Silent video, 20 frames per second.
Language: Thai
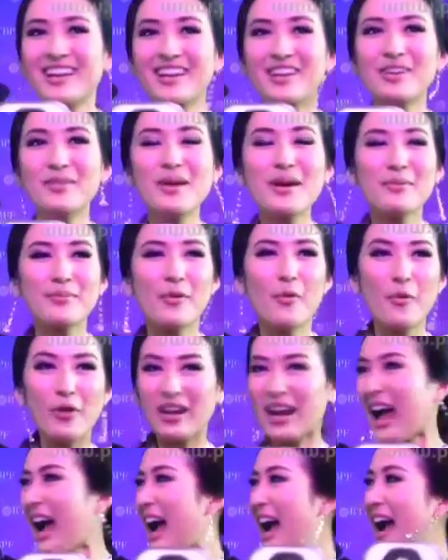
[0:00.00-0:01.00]
ก็แบบหุย
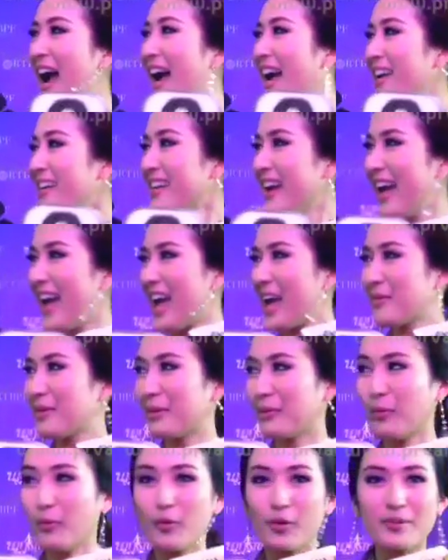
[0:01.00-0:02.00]
ร้ายด่าแบ
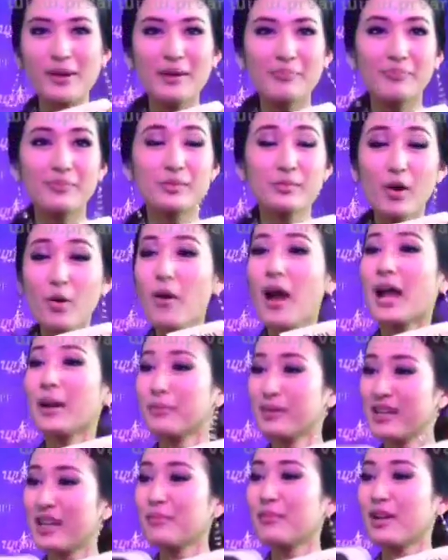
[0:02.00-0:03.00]
บหุยแบบ เมื่อวาน
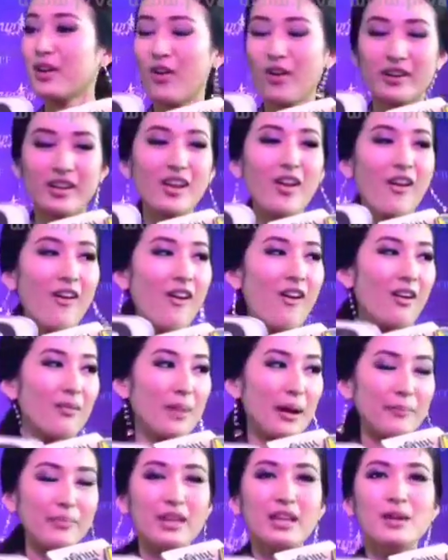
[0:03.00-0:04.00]
เพื่อนมานอนที่ห้อง
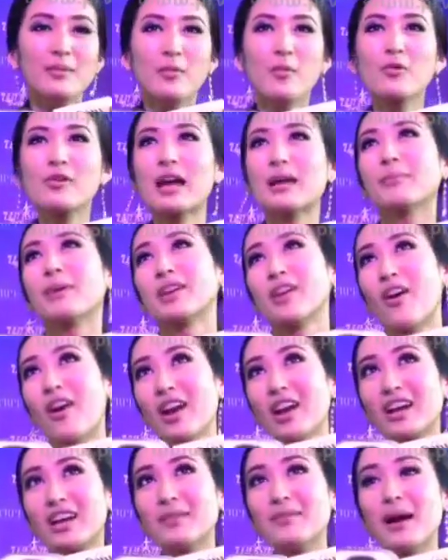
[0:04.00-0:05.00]
แบบคู่กันมานอน
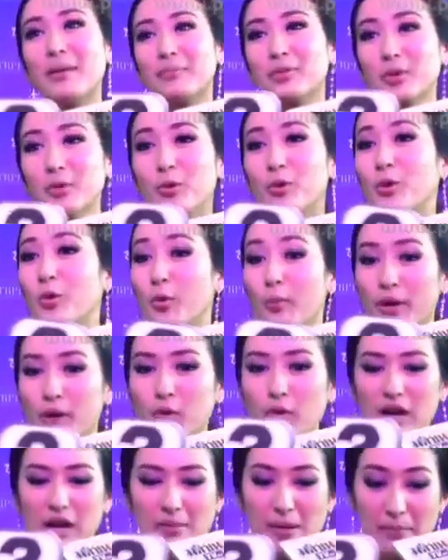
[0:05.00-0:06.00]
แล้วก็แบบดูหนูไป
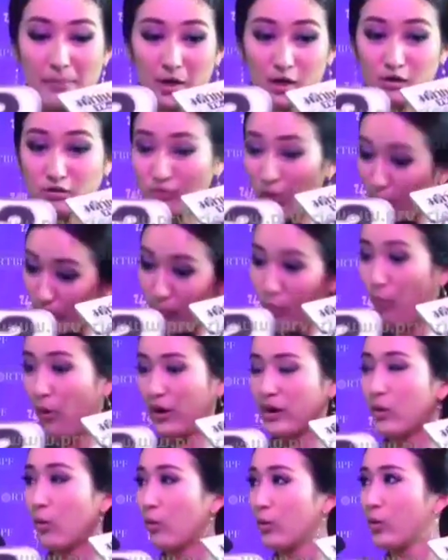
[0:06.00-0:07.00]
ด้วยแล้วแบบมันก็ตกหัว
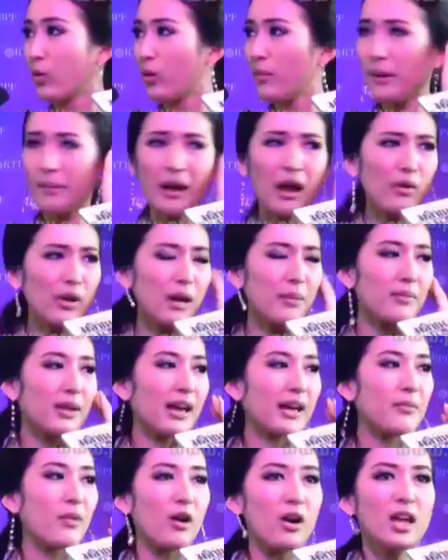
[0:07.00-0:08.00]
หนูหนูก็แบบเอ้าทำไร
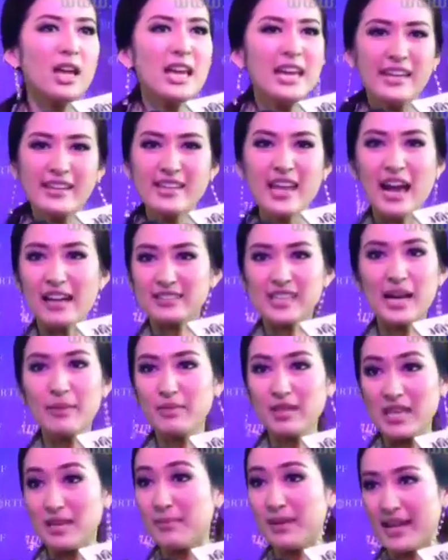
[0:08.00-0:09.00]
บอก อยากทำ
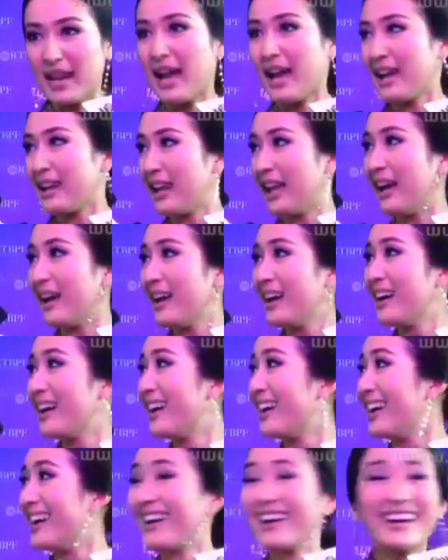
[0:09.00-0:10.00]
อย่างนี้มานานแล้ว
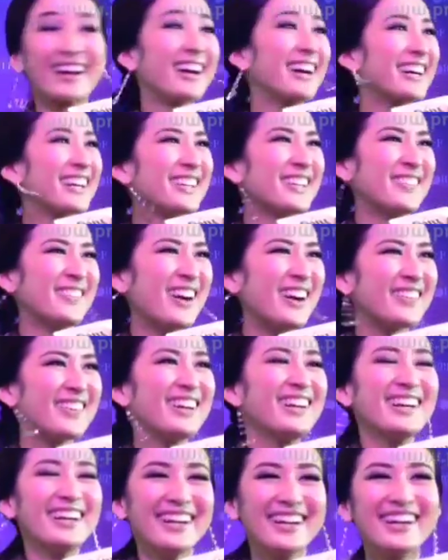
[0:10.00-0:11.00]
คือหนูแบบ
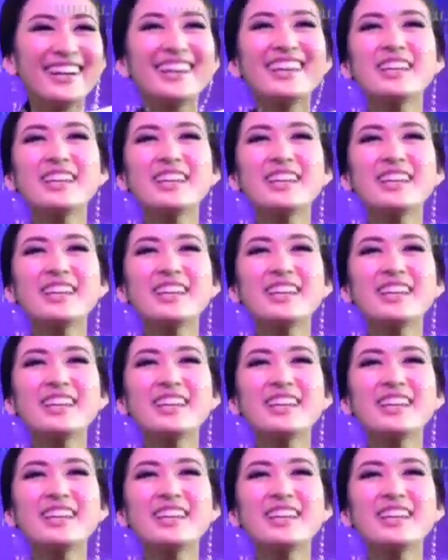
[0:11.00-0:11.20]
เฮ้ย